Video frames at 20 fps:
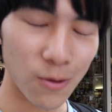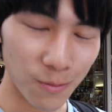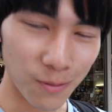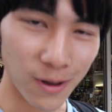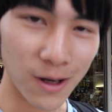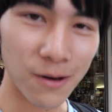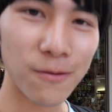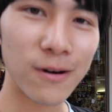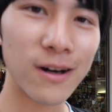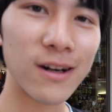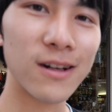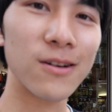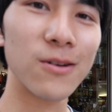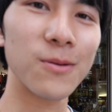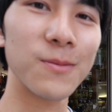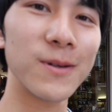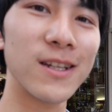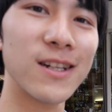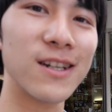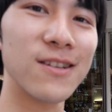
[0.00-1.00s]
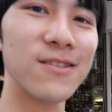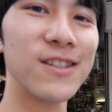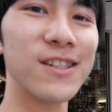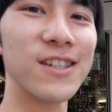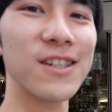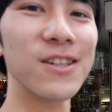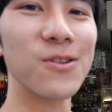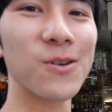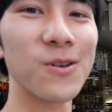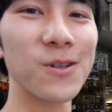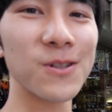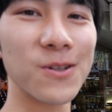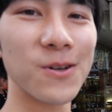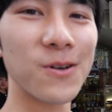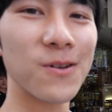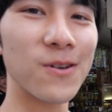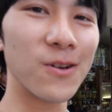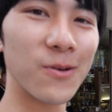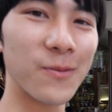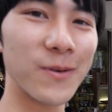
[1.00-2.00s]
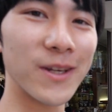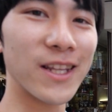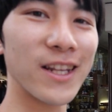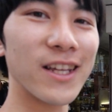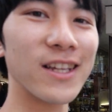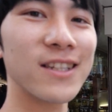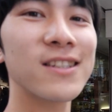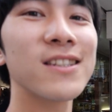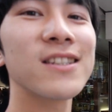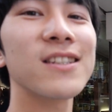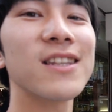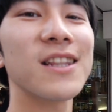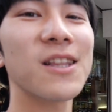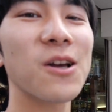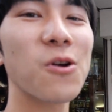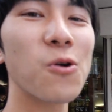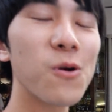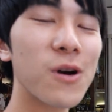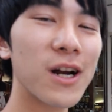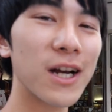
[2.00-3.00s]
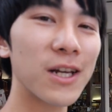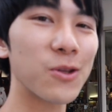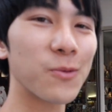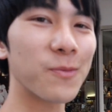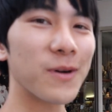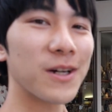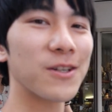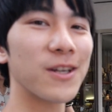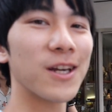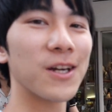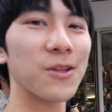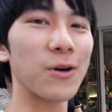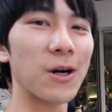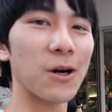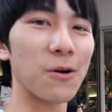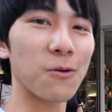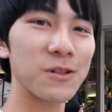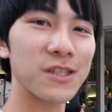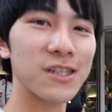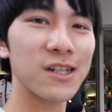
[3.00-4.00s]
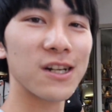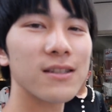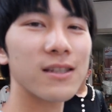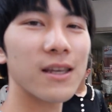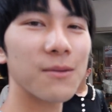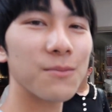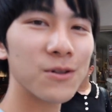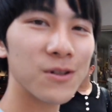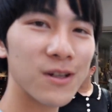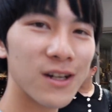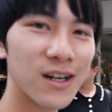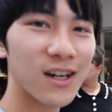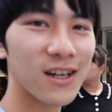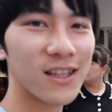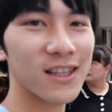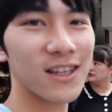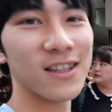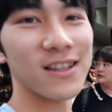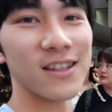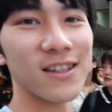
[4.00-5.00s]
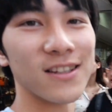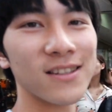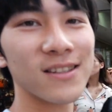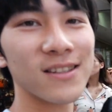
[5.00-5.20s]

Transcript: んばんは、ロビーラウンジへようこそ。ロビーです。さて、今回泊まる宿はこちらセブンガーデンで